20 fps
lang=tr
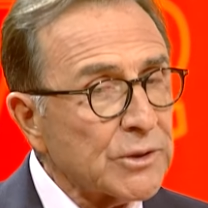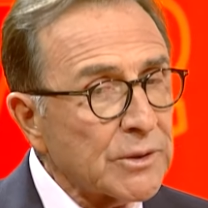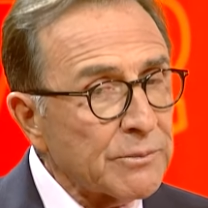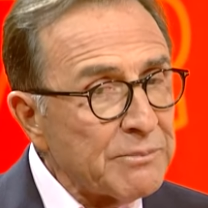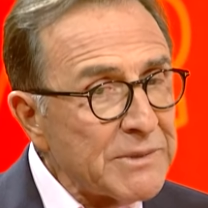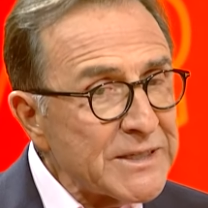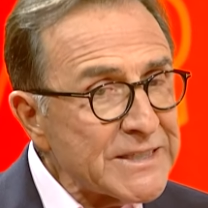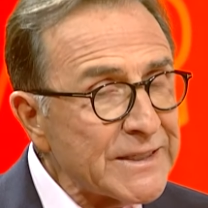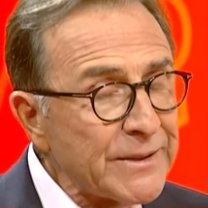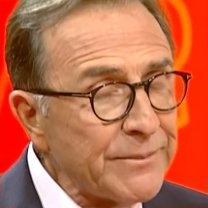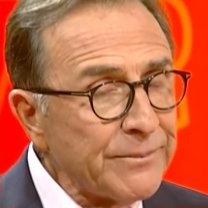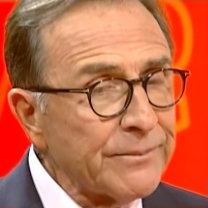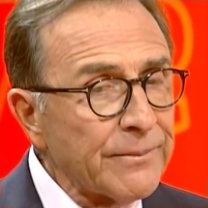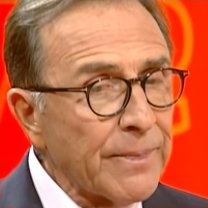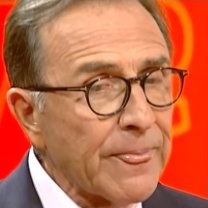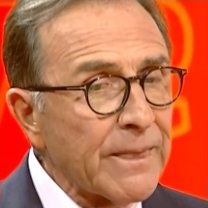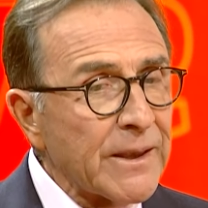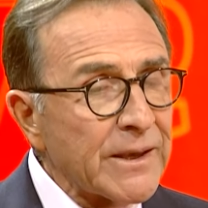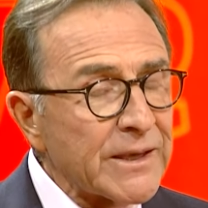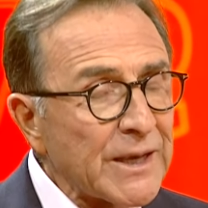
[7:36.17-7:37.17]
Bizim
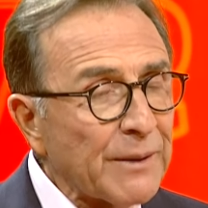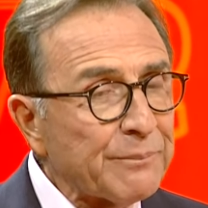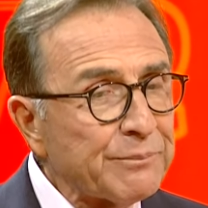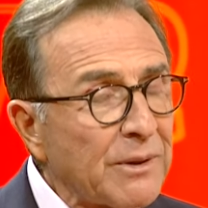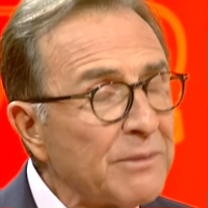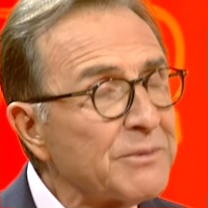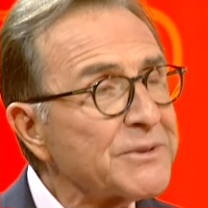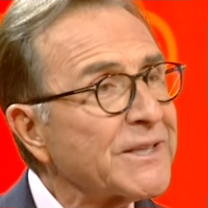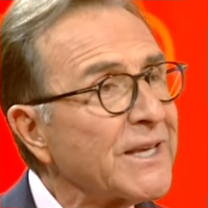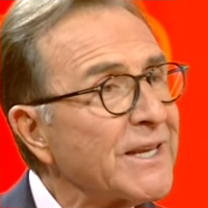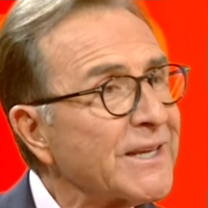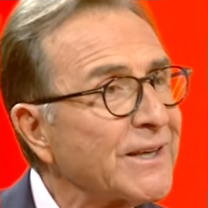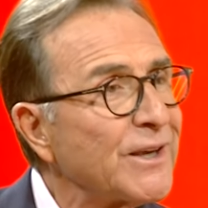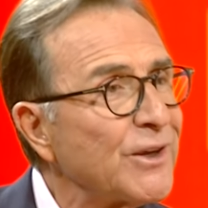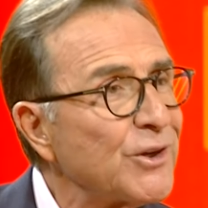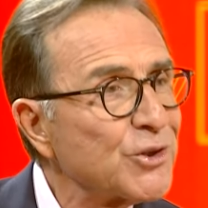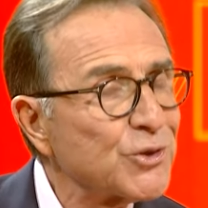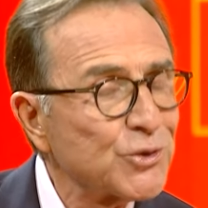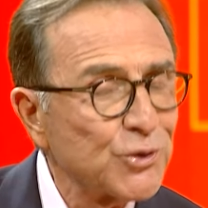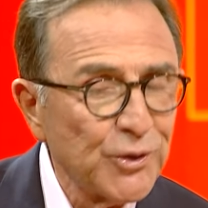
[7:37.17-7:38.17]
yapmamız
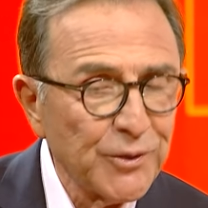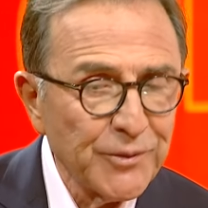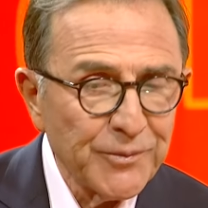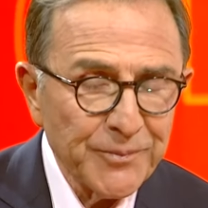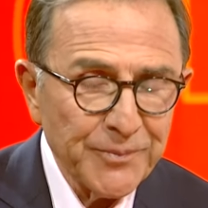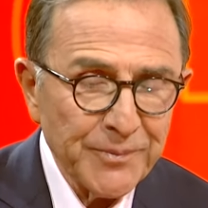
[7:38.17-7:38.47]
gereken şu